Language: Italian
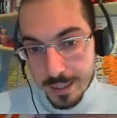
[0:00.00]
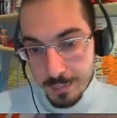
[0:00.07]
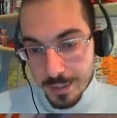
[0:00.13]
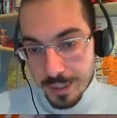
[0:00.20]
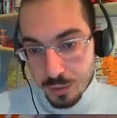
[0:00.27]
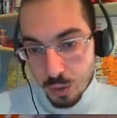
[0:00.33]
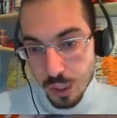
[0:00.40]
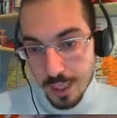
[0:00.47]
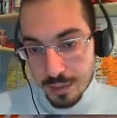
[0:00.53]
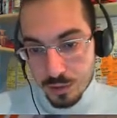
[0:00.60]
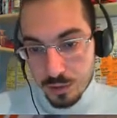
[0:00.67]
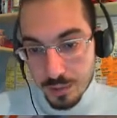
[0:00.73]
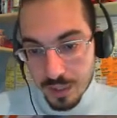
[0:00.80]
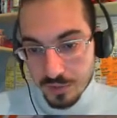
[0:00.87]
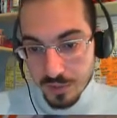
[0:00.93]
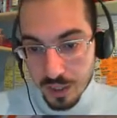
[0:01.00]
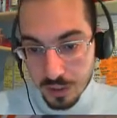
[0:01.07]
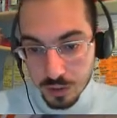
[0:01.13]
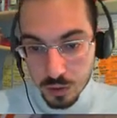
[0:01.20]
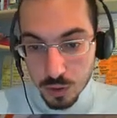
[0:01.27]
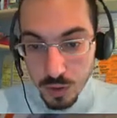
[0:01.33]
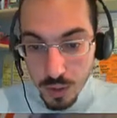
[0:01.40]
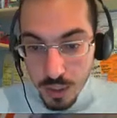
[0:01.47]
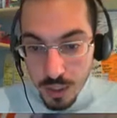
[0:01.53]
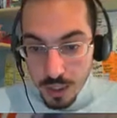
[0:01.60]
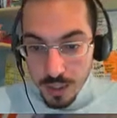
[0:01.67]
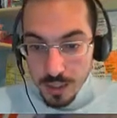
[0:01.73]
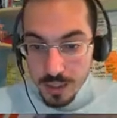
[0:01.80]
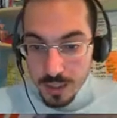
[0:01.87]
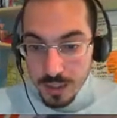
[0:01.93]
ripeto, cazzo me ne faccio.
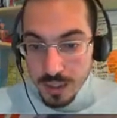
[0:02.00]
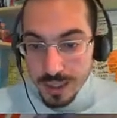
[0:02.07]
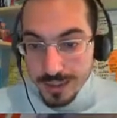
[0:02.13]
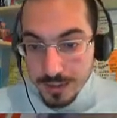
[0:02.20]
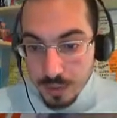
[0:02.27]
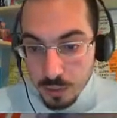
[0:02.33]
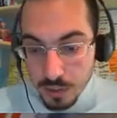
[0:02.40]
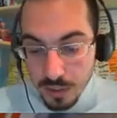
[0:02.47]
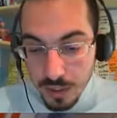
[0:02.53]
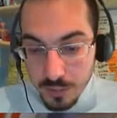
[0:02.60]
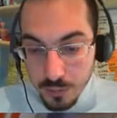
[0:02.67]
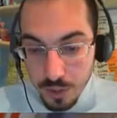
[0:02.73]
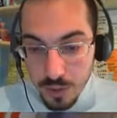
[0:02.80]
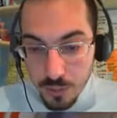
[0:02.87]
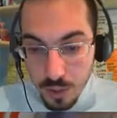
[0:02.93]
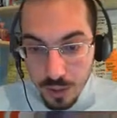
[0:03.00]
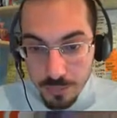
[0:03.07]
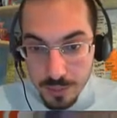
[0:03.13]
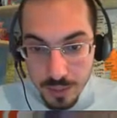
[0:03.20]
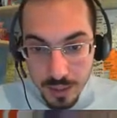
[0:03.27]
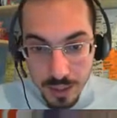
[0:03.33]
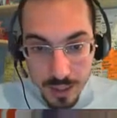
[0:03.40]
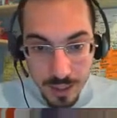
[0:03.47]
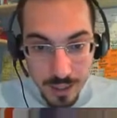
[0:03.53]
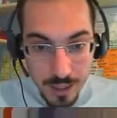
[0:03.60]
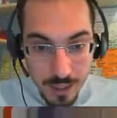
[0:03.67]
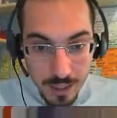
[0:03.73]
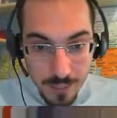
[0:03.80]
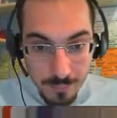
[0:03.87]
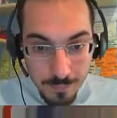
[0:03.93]
Uh, l'altra cosa che volevo capire
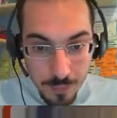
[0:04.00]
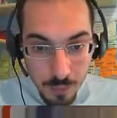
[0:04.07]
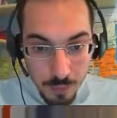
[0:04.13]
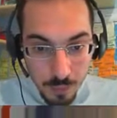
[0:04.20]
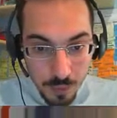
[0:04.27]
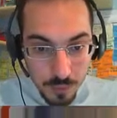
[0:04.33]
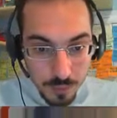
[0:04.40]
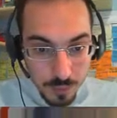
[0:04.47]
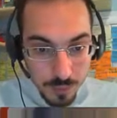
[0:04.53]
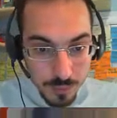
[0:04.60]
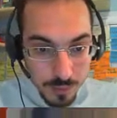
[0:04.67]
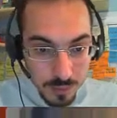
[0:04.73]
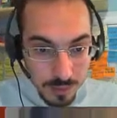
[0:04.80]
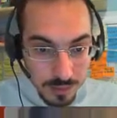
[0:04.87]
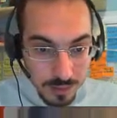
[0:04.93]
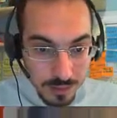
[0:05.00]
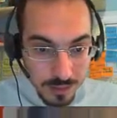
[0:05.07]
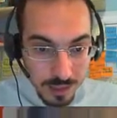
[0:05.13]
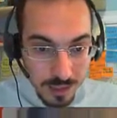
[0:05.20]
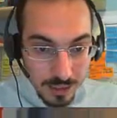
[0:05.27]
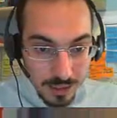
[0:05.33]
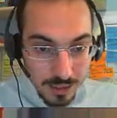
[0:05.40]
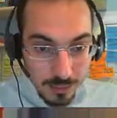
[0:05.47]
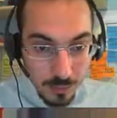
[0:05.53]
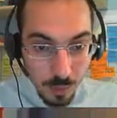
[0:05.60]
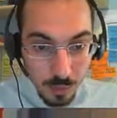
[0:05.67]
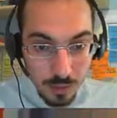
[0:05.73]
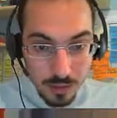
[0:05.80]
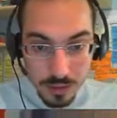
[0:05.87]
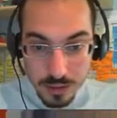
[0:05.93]
è. No, eh, in the selected
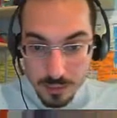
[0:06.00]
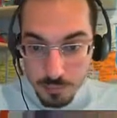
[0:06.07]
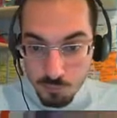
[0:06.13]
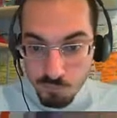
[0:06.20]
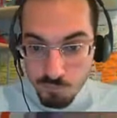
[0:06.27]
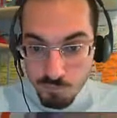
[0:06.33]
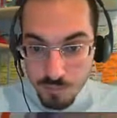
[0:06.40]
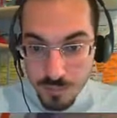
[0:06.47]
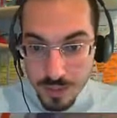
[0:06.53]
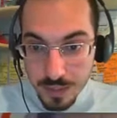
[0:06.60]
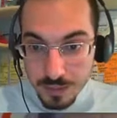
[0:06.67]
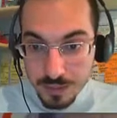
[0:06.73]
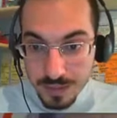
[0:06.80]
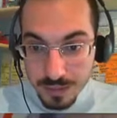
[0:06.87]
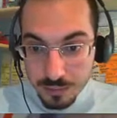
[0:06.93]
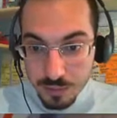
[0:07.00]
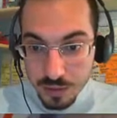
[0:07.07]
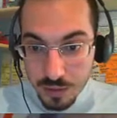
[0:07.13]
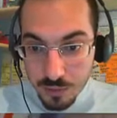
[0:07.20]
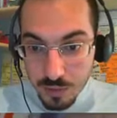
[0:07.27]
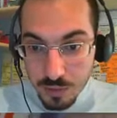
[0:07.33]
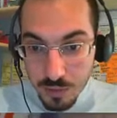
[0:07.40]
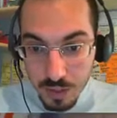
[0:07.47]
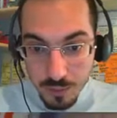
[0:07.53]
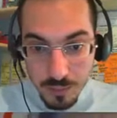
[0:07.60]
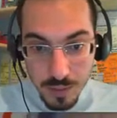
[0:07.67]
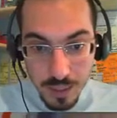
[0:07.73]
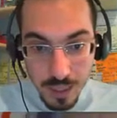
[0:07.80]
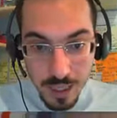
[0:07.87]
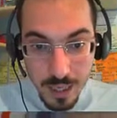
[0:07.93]
bot. Uh, eh, mm, l'altra cosa che volevo
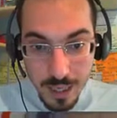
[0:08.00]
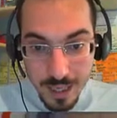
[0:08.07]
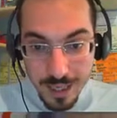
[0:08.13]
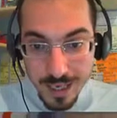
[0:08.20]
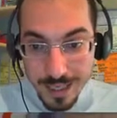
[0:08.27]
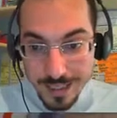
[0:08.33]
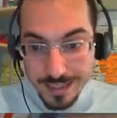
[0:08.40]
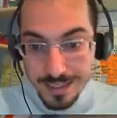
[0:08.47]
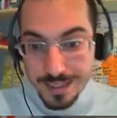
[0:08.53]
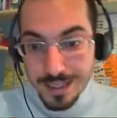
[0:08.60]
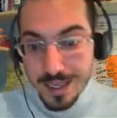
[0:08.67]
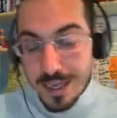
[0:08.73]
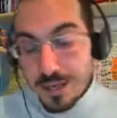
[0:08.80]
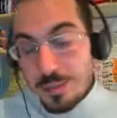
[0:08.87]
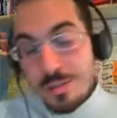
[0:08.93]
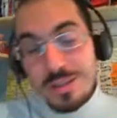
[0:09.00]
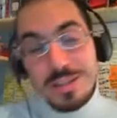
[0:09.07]
capire è se